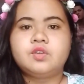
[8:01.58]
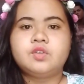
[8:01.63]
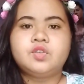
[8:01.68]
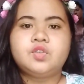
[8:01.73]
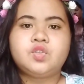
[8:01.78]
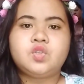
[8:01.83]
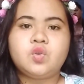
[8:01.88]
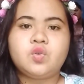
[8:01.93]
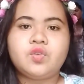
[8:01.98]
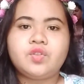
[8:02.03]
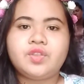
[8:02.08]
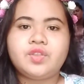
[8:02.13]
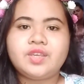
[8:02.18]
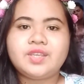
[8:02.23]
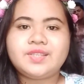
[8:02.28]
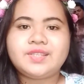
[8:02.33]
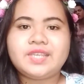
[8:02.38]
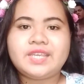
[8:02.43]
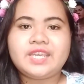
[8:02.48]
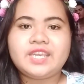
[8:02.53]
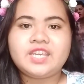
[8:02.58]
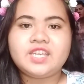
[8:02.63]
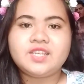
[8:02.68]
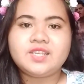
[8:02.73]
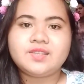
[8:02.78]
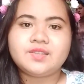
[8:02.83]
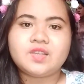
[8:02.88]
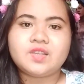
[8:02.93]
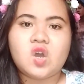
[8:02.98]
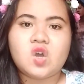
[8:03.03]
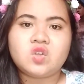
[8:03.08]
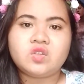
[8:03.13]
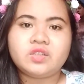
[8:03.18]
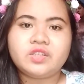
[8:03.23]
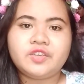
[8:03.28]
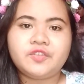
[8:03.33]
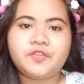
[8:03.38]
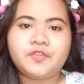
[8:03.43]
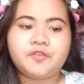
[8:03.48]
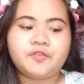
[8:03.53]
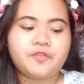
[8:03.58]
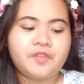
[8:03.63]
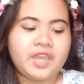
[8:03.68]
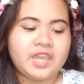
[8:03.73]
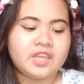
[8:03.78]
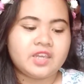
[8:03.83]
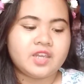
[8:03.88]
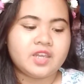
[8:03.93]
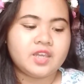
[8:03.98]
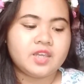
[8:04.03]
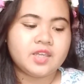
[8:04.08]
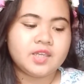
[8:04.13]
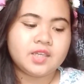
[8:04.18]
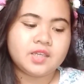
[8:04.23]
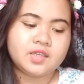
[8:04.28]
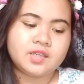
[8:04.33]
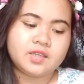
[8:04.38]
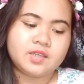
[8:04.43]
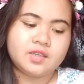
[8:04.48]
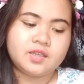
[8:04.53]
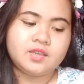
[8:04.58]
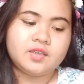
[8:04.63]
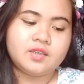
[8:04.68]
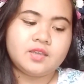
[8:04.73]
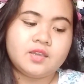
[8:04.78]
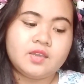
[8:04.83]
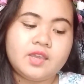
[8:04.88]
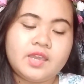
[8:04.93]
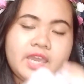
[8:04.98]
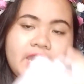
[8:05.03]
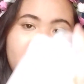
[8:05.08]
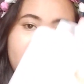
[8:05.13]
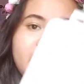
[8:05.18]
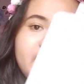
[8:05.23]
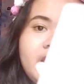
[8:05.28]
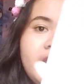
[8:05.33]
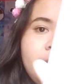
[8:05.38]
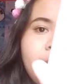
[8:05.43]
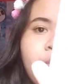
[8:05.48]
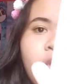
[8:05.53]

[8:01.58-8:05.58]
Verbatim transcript: So, this is only fake. And I